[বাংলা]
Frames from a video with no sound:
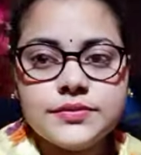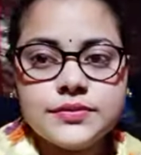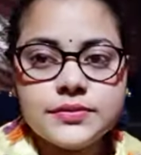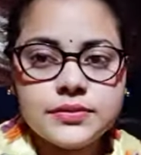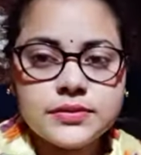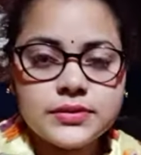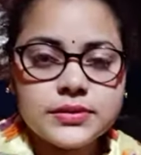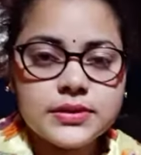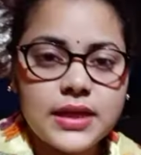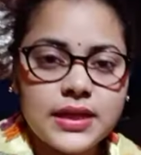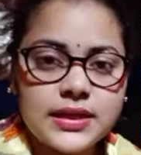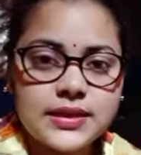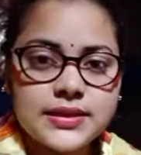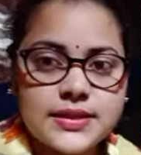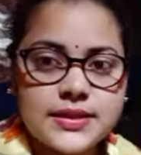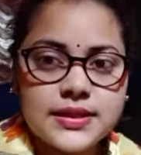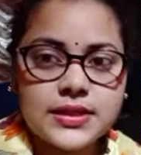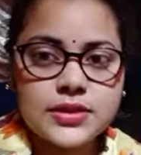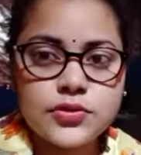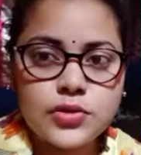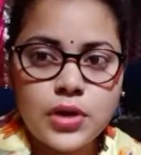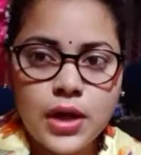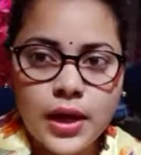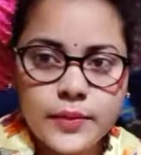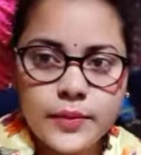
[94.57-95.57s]
যাচ্ছি
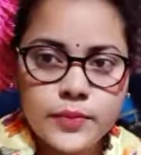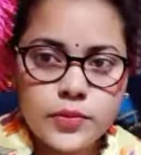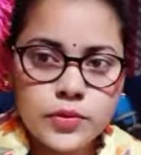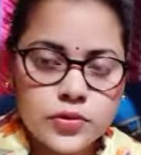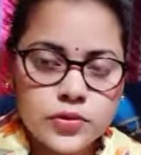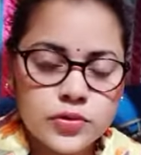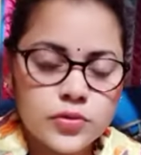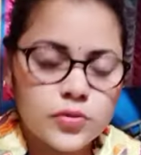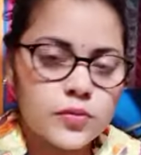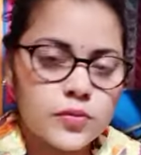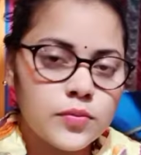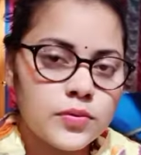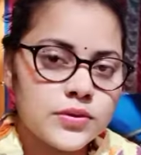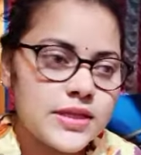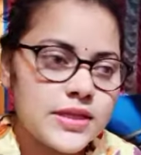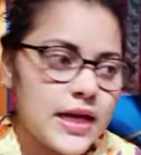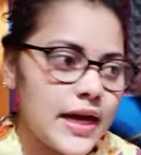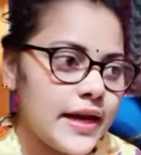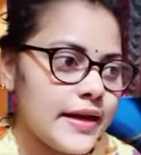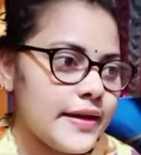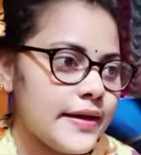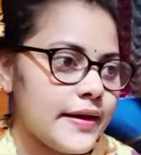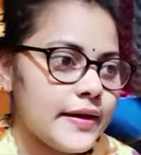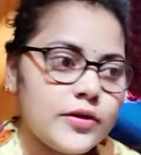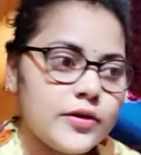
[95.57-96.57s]
একটু আইব্রো তুলবো যাই
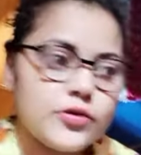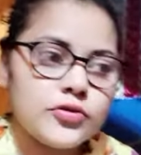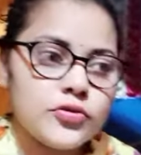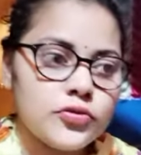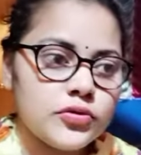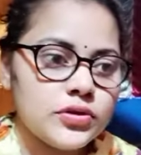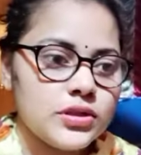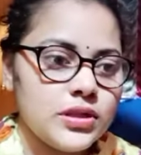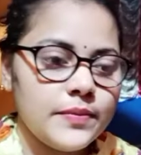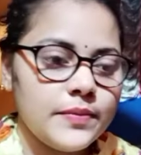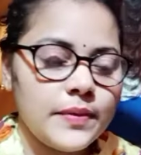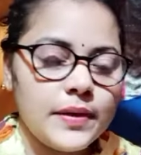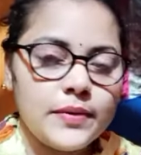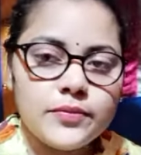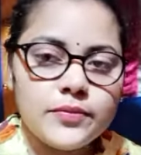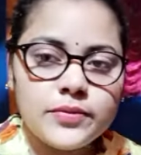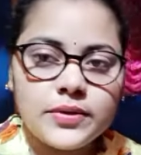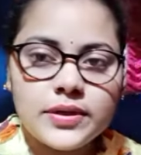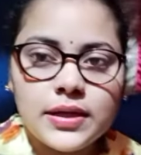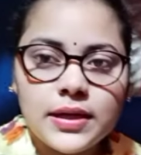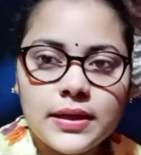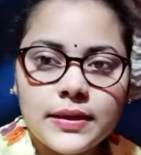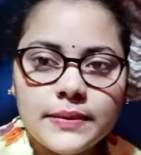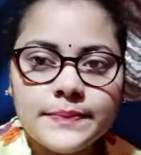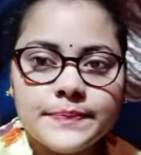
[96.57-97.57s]
না এখন করতে পারবো কি
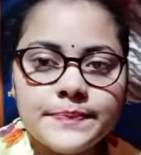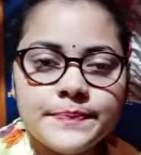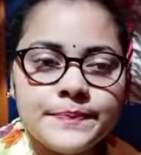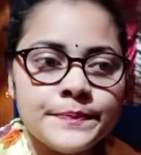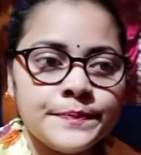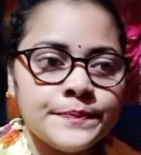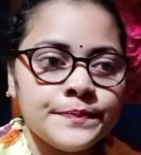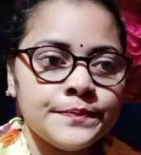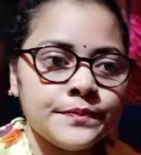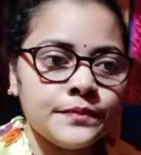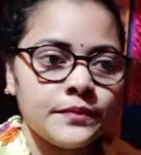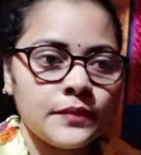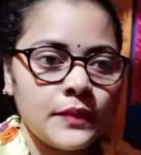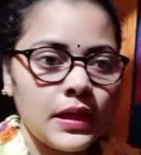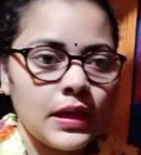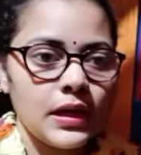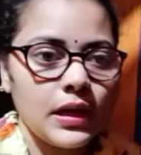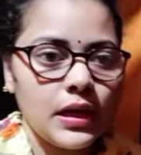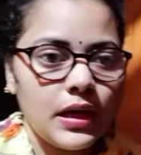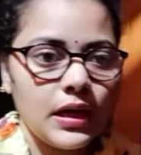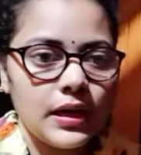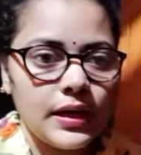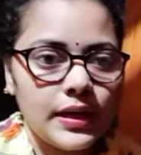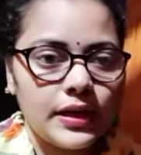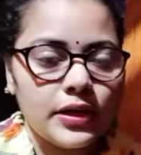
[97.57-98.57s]
না
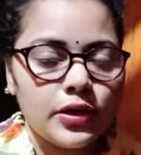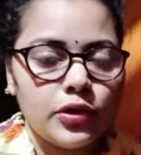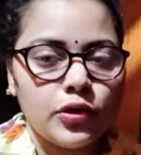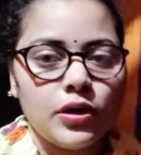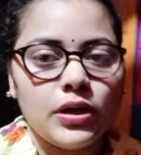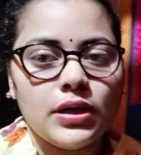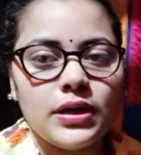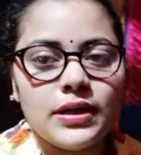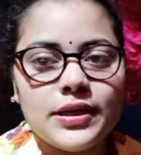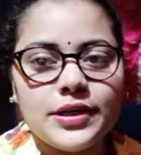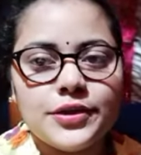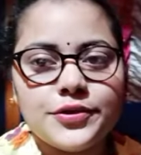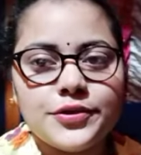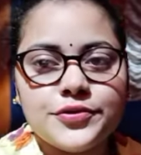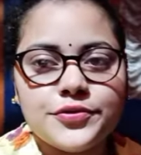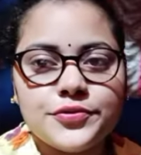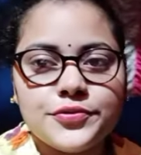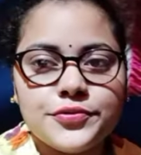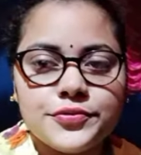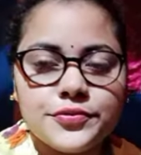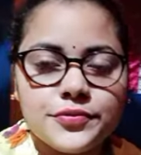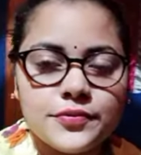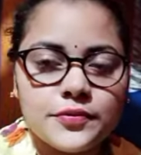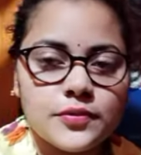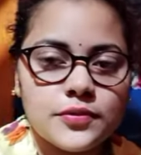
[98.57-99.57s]
আর একটুখানি কিছু
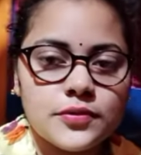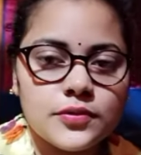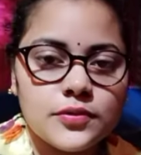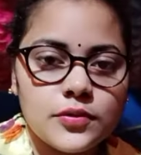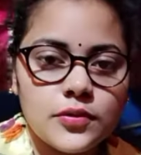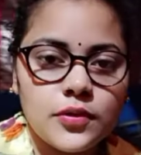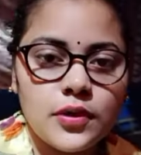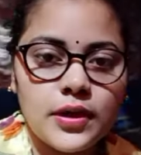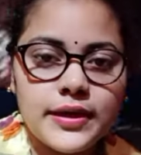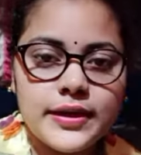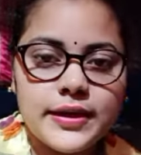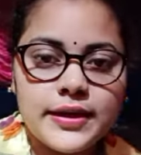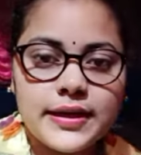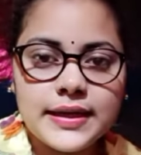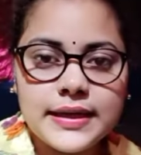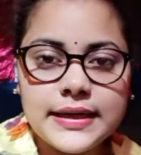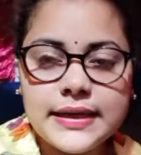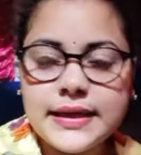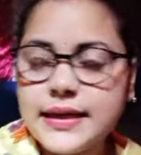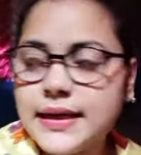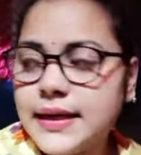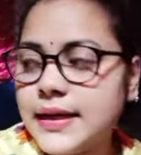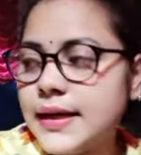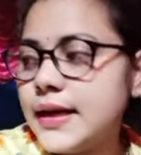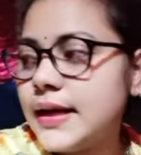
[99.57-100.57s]
গয়নাগাটি
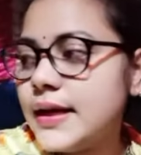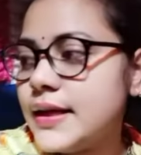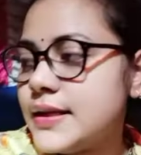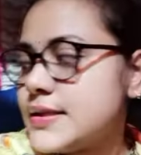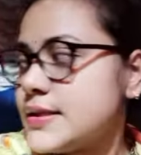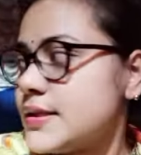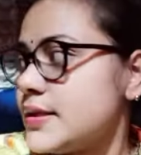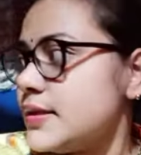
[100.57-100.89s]
কেনার আছে